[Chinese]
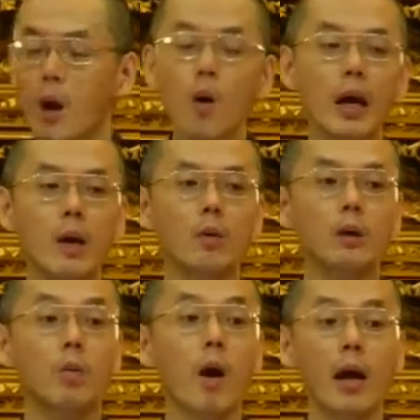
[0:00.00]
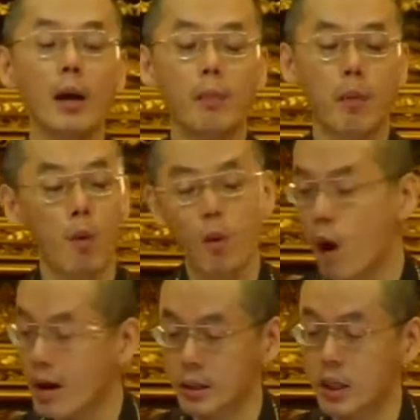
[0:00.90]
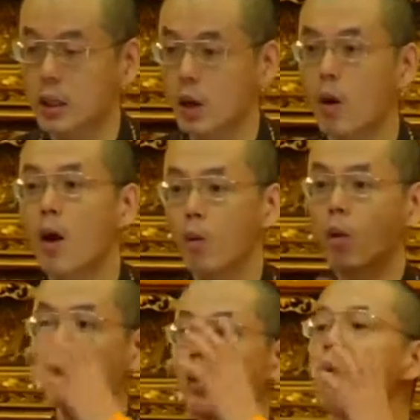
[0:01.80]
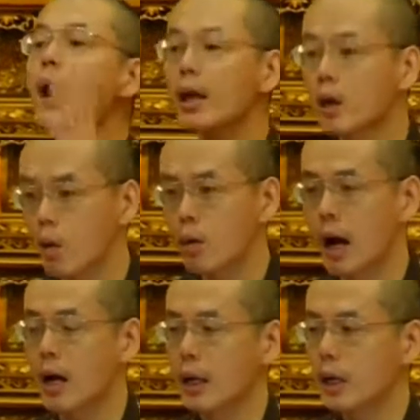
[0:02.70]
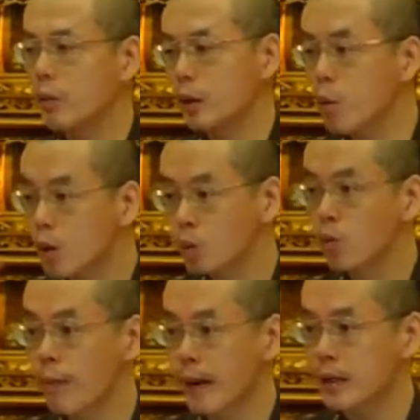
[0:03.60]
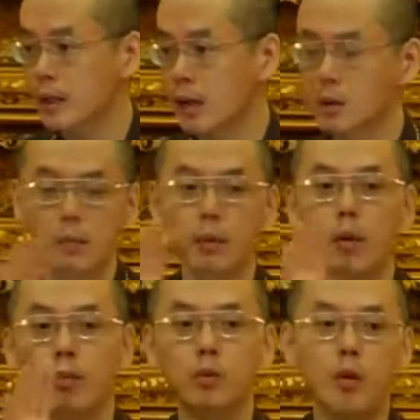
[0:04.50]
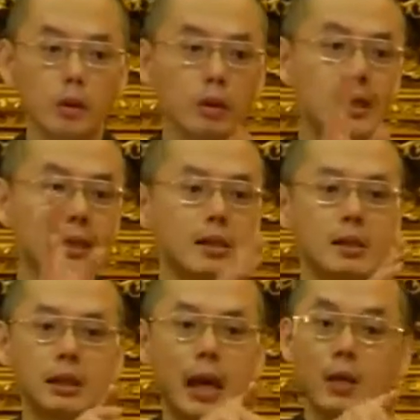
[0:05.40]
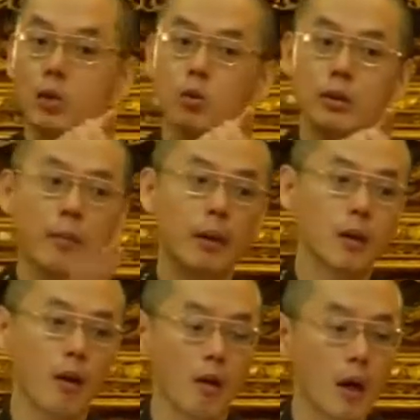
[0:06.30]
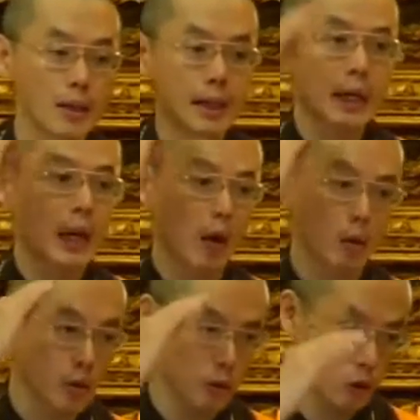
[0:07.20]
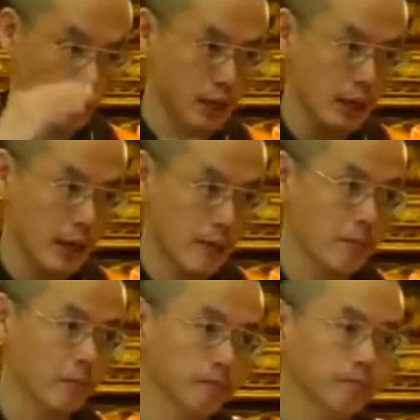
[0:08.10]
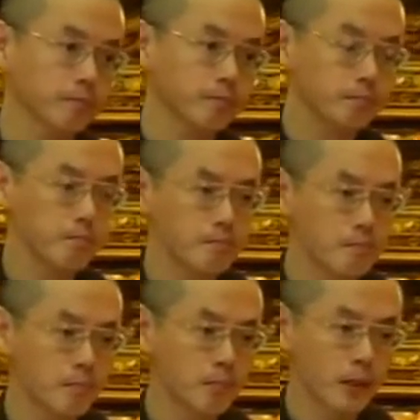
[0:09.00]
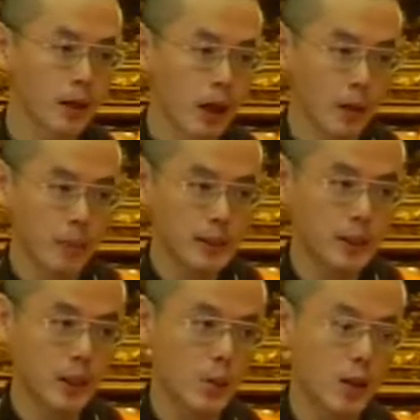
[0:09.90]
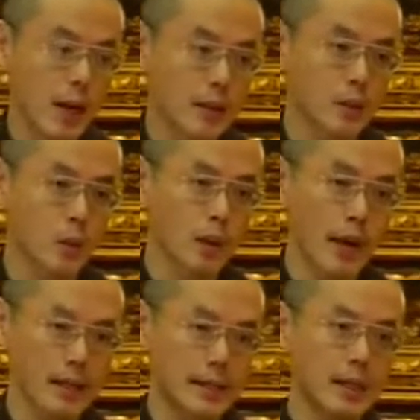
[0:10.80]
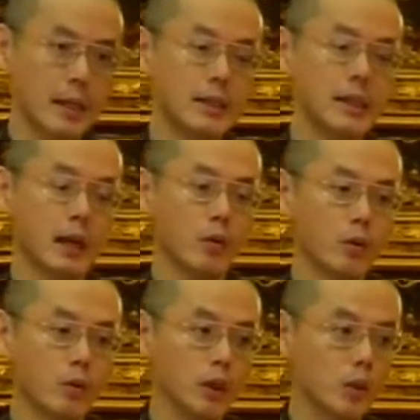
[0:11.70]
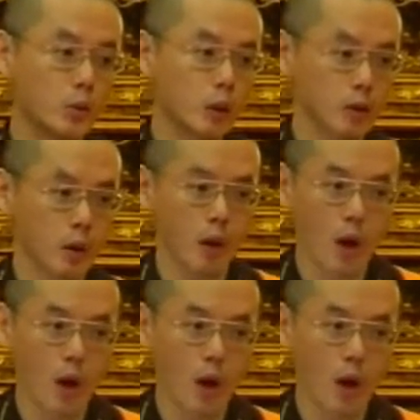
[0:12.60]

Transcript: 后来我的外婆往生以后，我的外公啊，因为过度悲伤，什么都不做，有点像痴呆，就坐在门口，这样老了就十年。很不幸的，过两过两三年前，我去印度的时